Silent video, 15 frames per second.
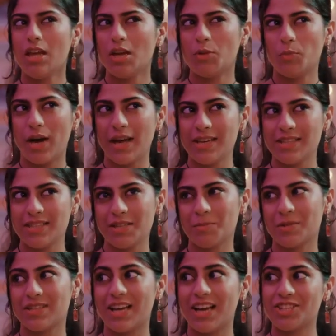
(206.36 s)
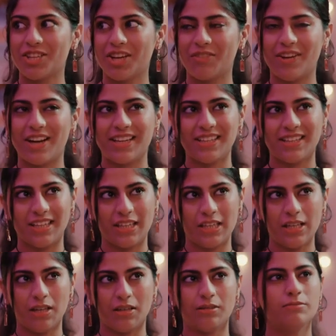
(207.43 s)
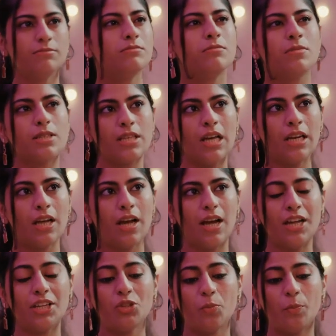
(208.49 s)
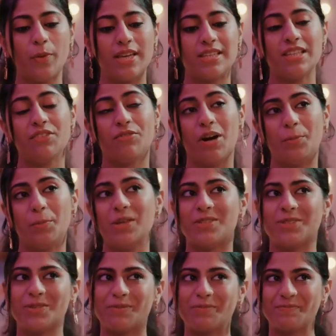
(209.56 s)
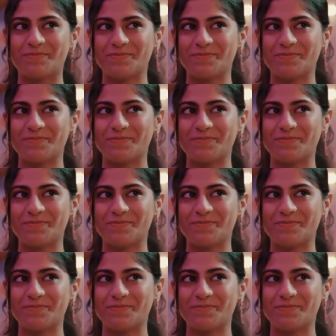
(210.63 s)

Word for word: एक बार इनसे मसाज करवा के देखिए मजा ना आए तो पैसे वापस